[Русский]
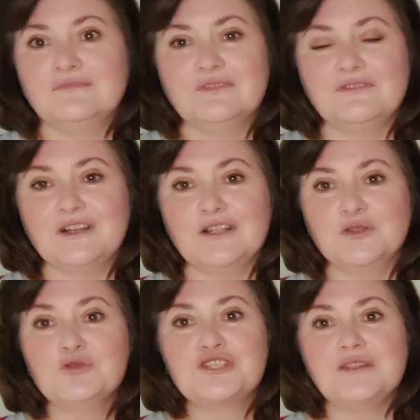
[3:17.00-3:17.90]
в
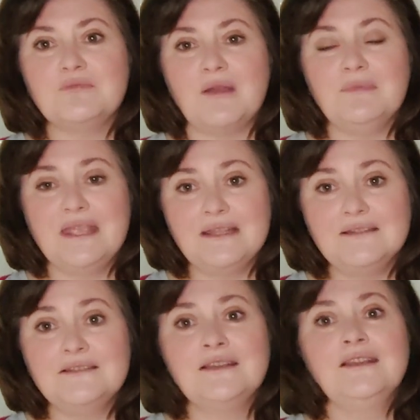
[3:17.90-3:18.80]
нужный
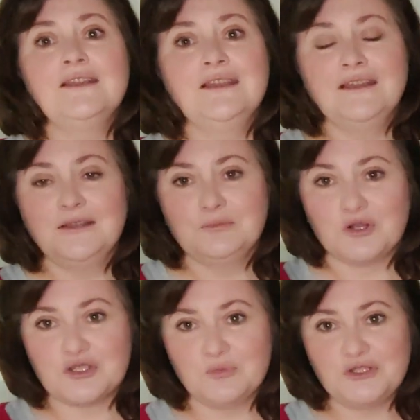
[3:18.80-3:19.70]
момент
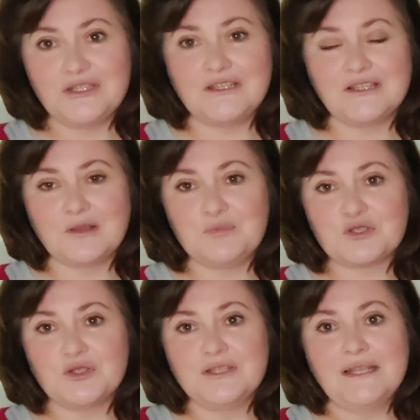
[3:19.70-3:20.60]
можно будет этот
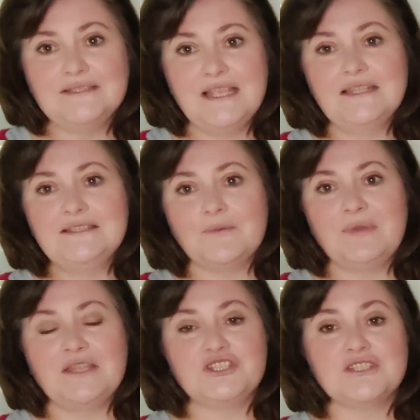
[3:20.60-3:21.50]
капюшон надеть,
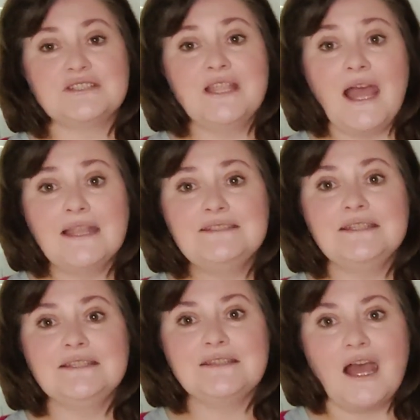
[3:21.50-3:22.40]
опять же снять,
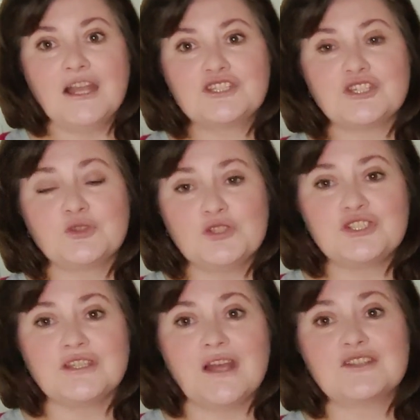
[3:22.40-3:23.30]
и также,
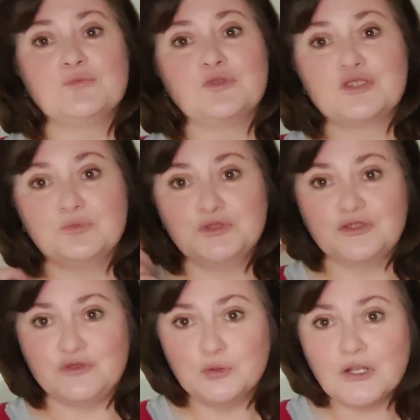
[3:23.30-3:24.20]
точно так же можно
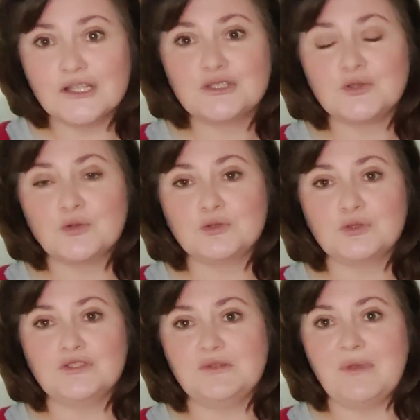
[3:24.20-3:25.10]
будет всю
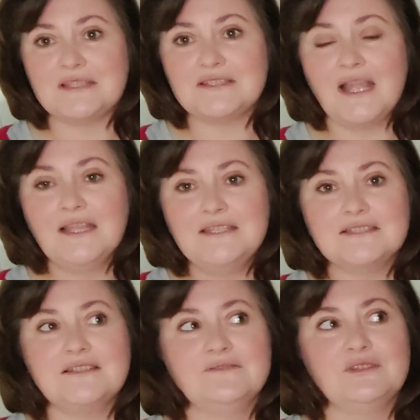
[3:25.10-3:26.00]
конструкцию с себя снять,
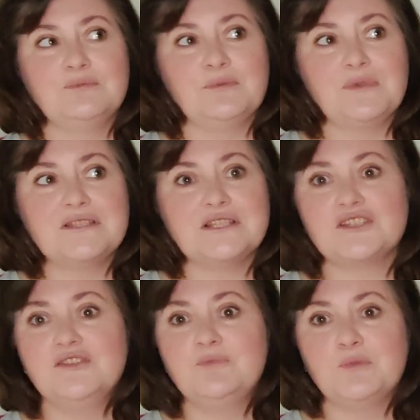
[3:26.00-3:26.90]
если вы, например,
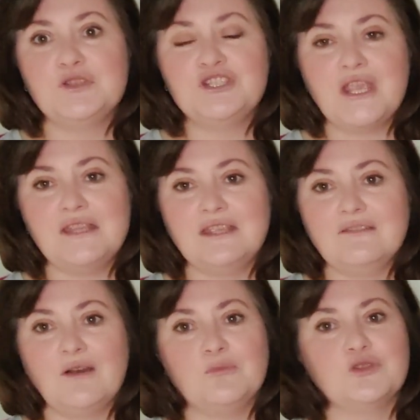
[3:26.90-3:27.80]
зашли в помещение
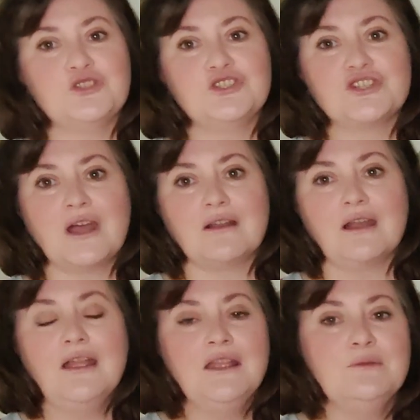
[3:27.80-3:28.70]
и вам очень
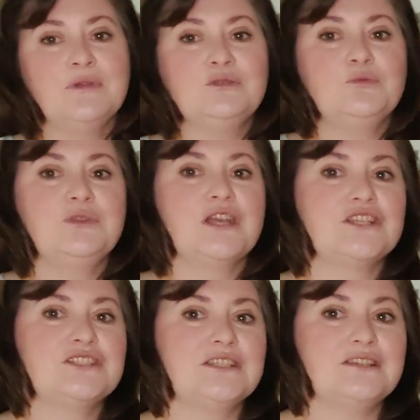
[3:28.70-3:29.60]
жарко. Поэтому, мне
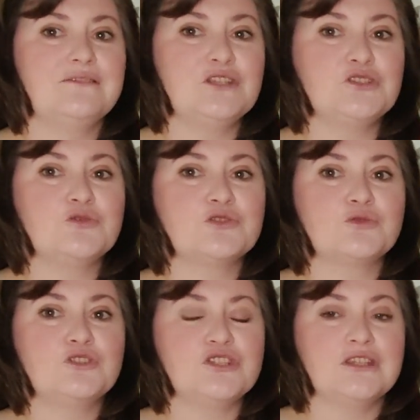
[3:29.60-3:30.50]
кажется, эта вещь тоже
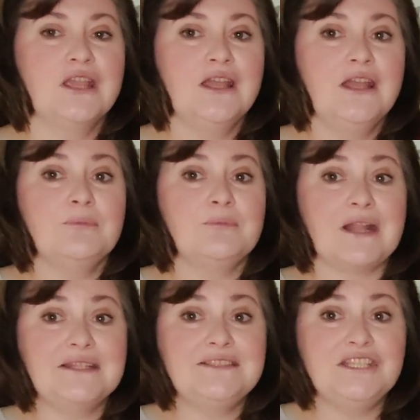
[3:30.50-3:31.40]
очень
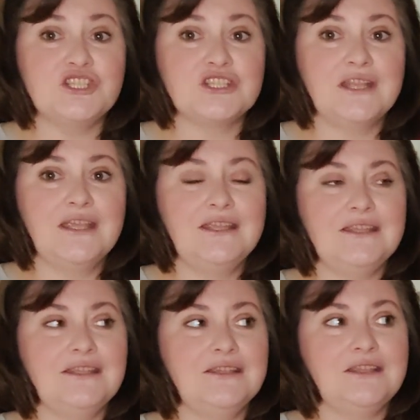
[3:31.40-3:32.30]
практичной,
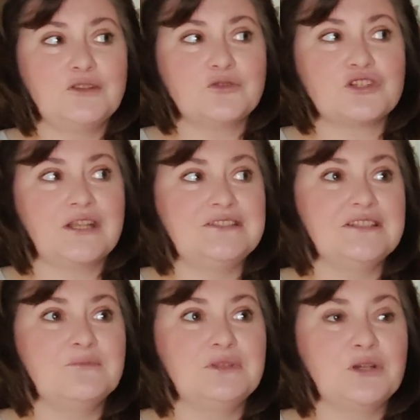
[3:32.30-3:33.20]
и я тоже
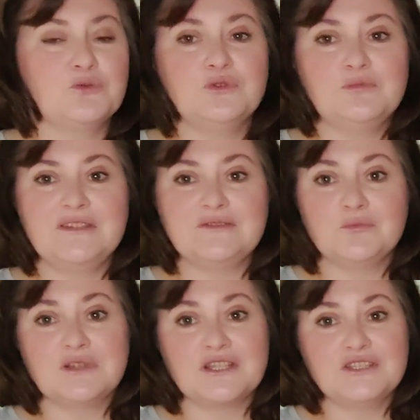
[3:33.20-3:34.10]
хотела бы такую иметь в
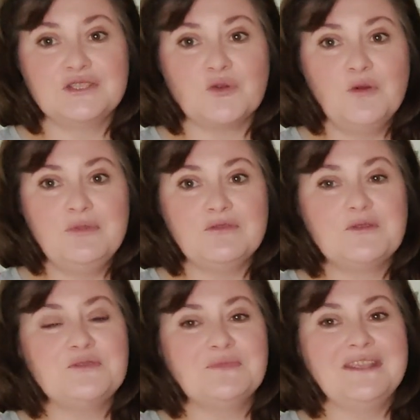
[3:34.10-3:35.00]
своем гардеробе. В
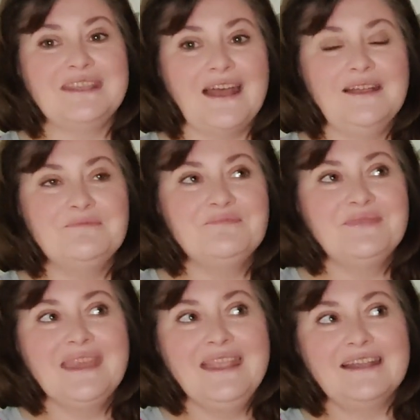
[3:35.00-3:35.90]
общем, я
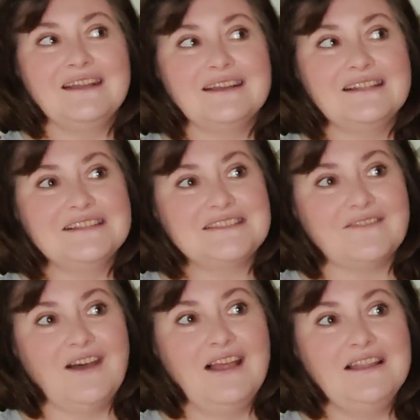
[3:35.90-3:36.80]
э,
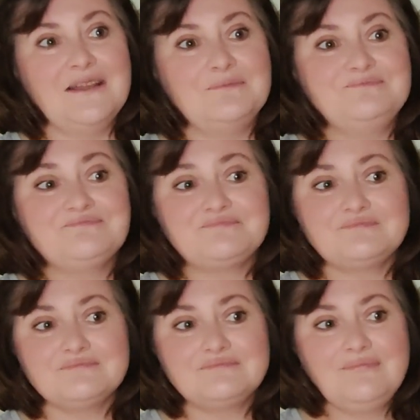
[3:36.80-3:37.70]
голосовала
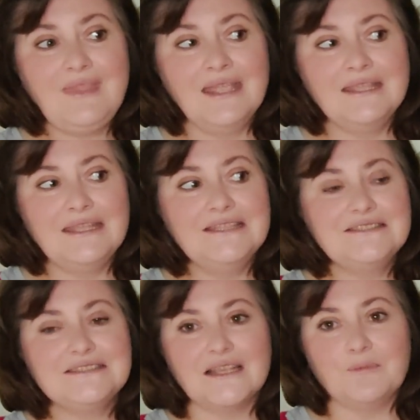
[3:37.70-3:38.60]

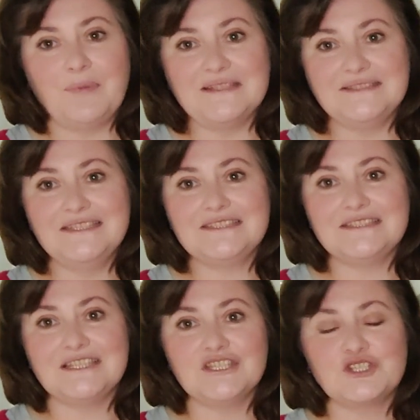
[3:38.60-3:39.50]
из э,
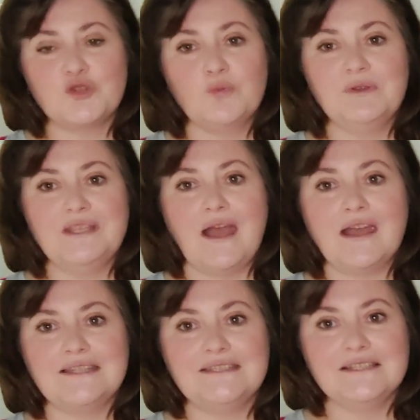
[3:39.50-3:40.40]
позиции, что бы я
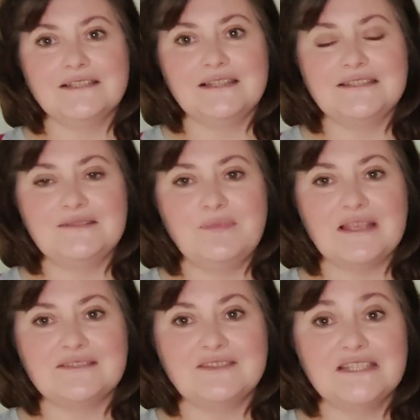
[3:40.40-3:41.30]
хотела для
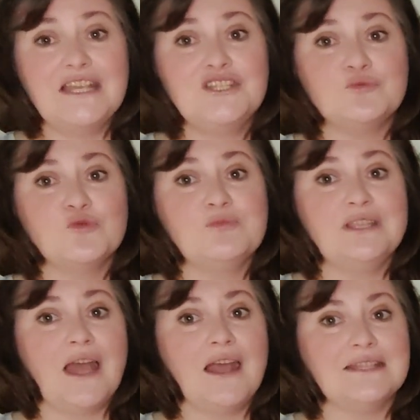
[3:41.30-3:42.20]
себя связать, чему бы
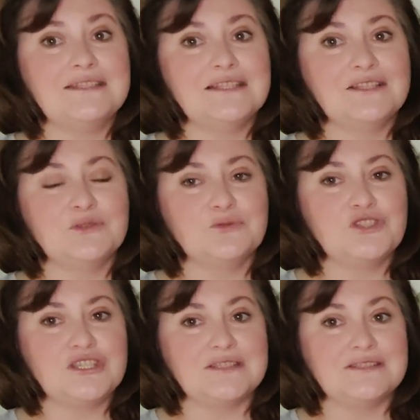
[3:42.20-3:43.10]
я хотела
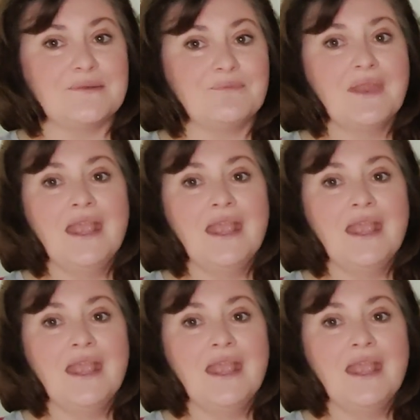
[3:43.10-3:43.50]
научиться.